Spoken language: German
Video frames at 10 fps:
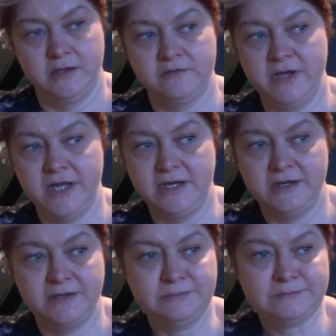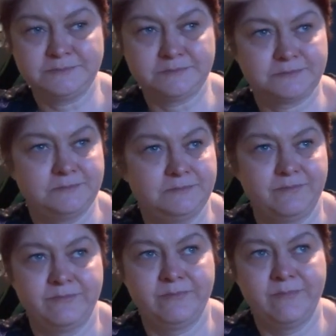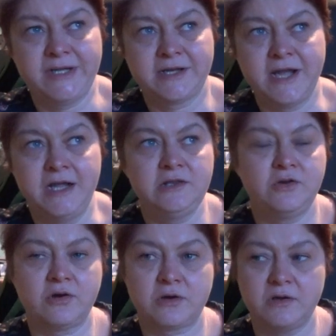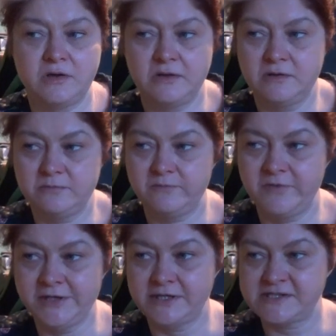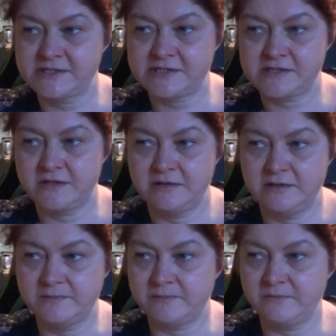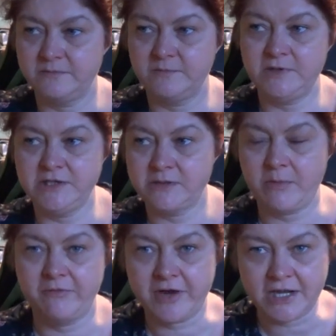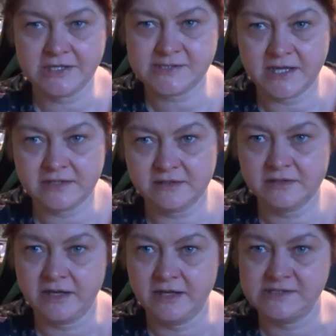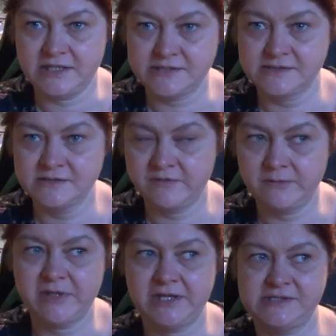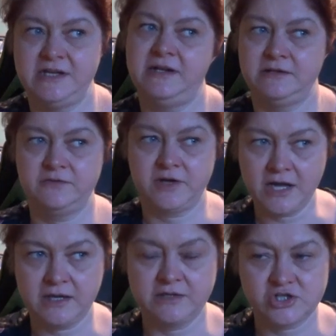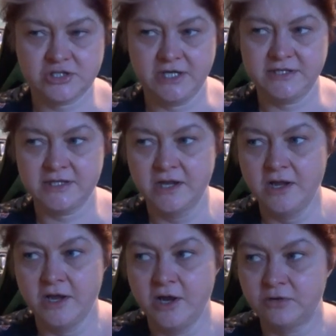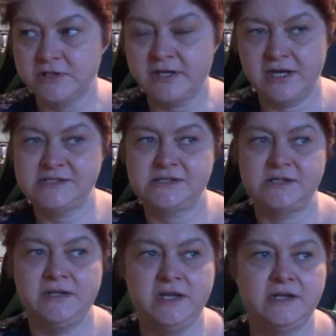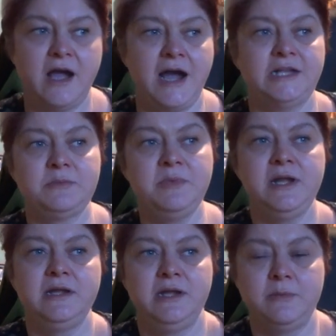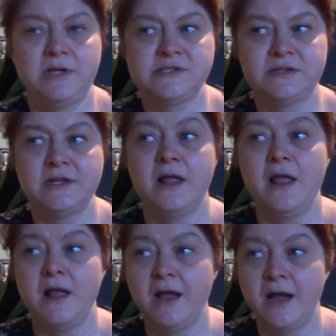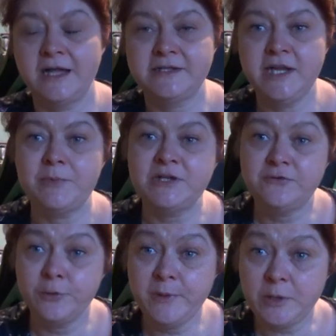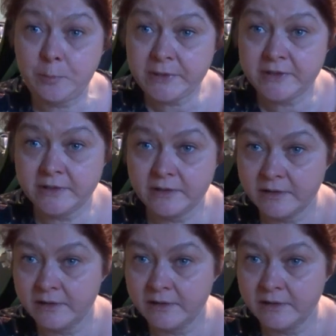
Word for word: Weil äh, man kann doch wenigstens, äh, ich sag mal, ein Fragezeichen hinterher setzen, wenn man tatsächlich eine Frage gestellt hat. Und dann heißt es ja nicht, hat mir jemand, sondern hat jemand für mich bitte